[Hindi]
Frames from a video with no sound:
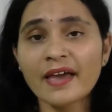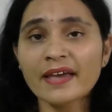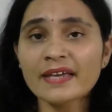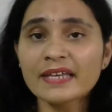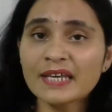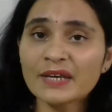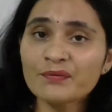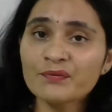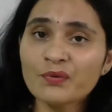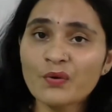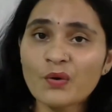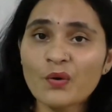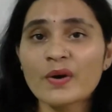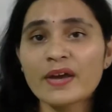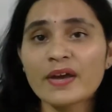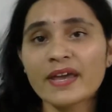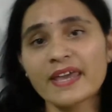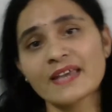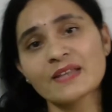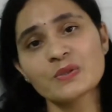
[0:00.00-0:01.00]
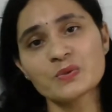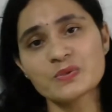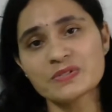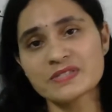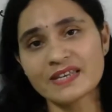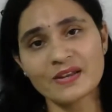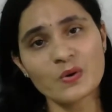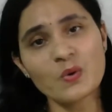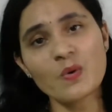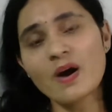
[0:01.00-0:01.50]
कि वो एक
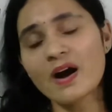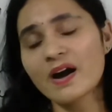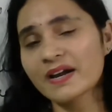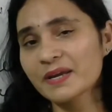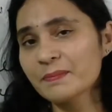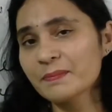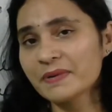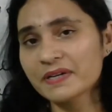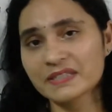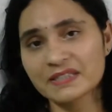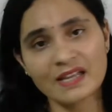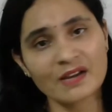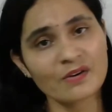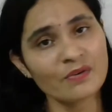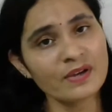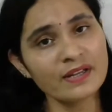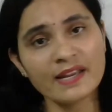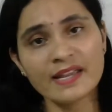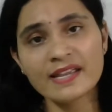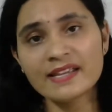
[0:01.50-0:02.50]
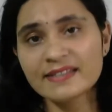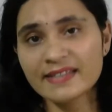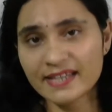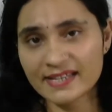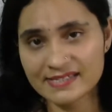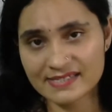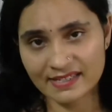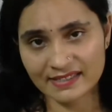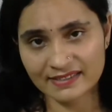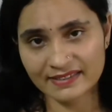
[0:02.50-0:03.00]
दूसरे को आगे बढ़ता हुआ नहीं देख
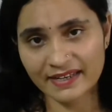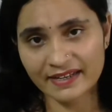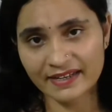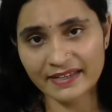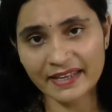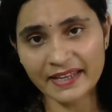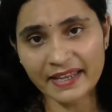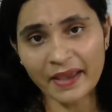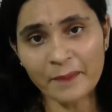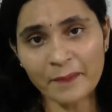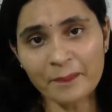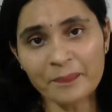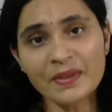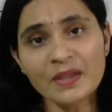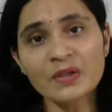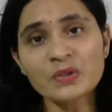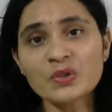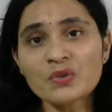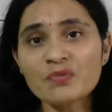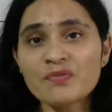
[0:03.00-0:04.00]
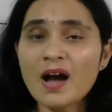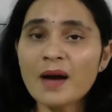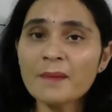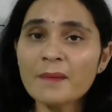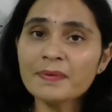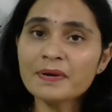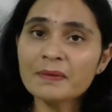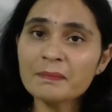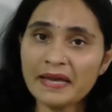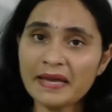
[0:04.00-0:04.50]
सकते हैं ठीक है तो वहाँ
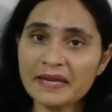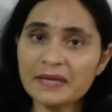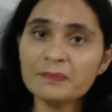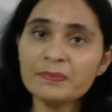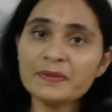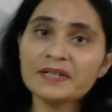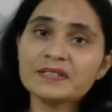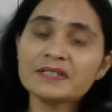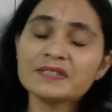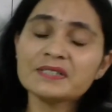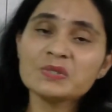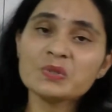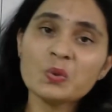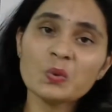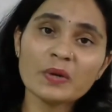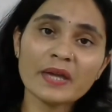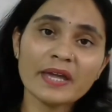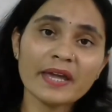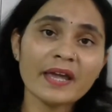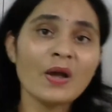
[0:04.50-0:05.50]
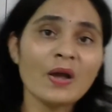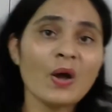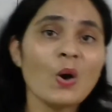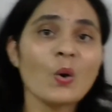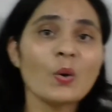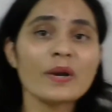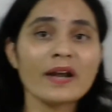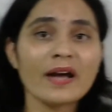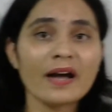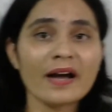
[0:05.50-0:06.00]
पर मैनिपुलेटर्स होंगे
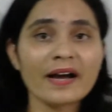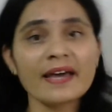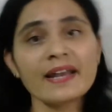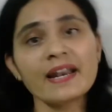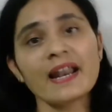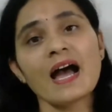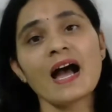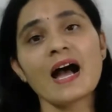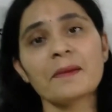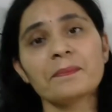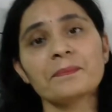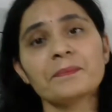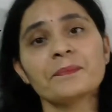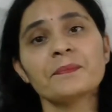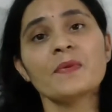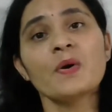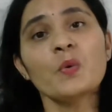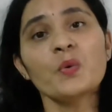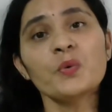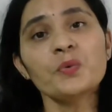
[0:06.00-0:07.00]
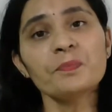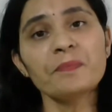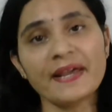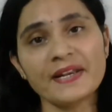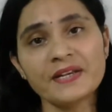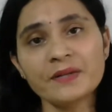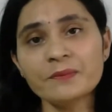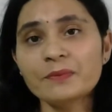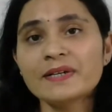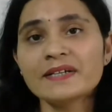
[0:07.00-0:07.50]
और अगर आप उन
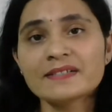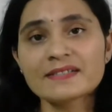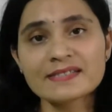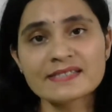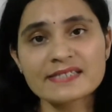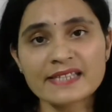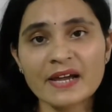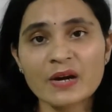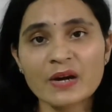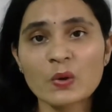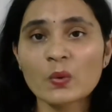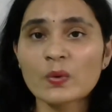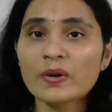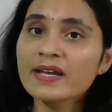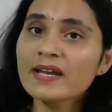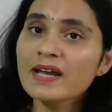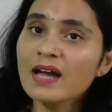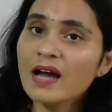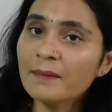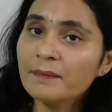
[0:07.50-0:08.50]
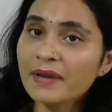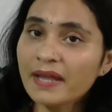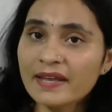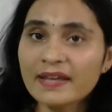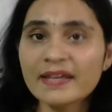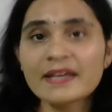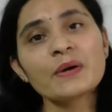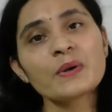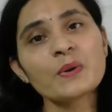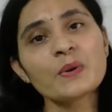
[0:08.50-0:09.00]
मैनिपुलेटर्स के अकॉर्डिंग काम
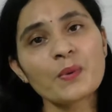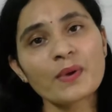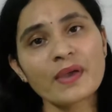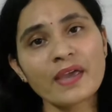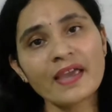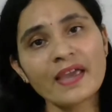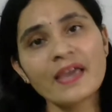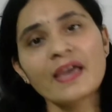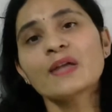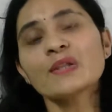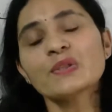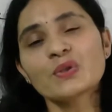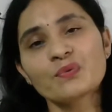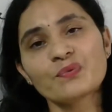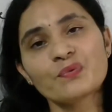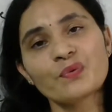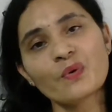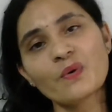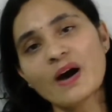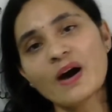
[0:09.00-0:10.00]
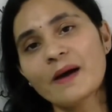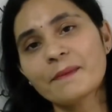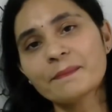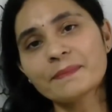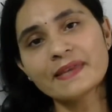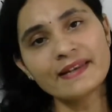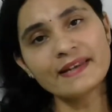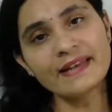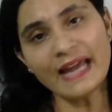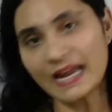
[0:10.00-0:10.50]
नहीं करोगे तो वो
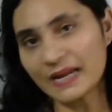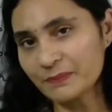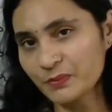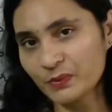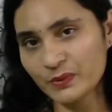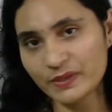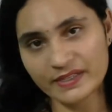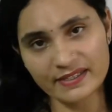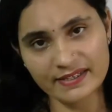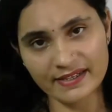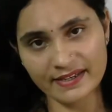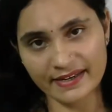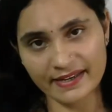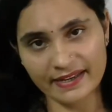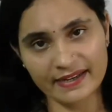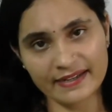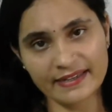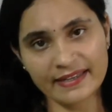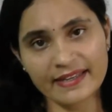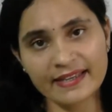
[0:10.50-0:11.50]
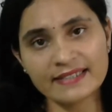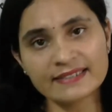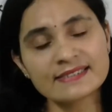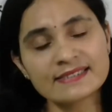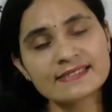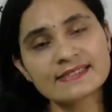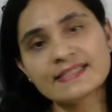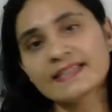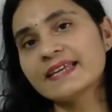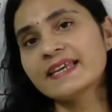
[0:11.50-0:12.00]
आपकी लैक पुलिंग करेंगे ठीक है
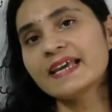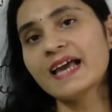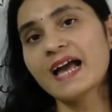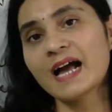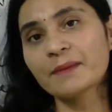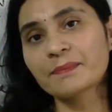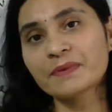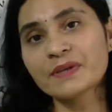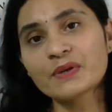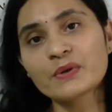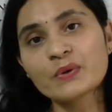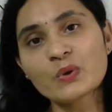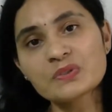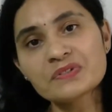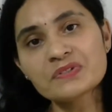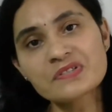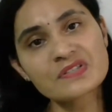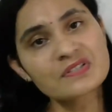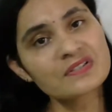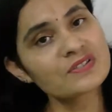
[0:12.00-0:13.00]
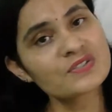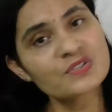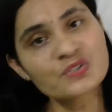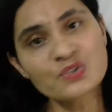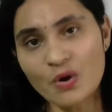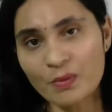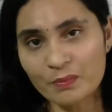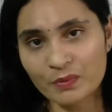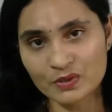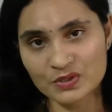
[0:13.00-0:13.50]
जिससे कि आपकी ग्रोथ
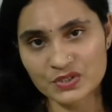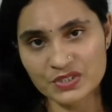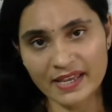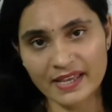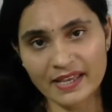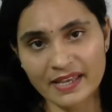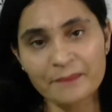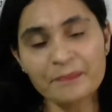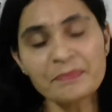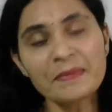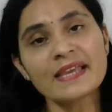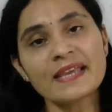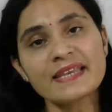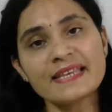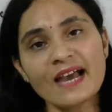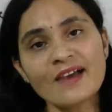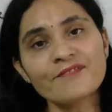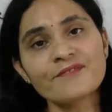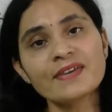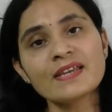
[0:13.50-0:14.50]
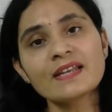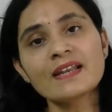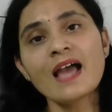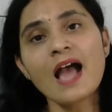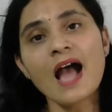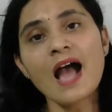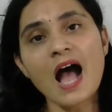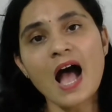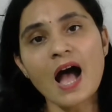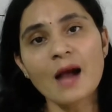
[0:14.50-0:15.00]
स्टॉप हो जाएगी या फिर
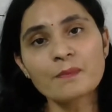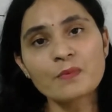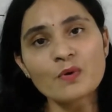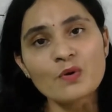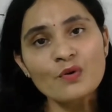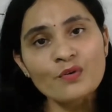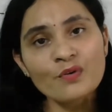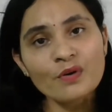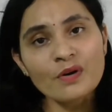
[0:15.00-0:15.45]
आपको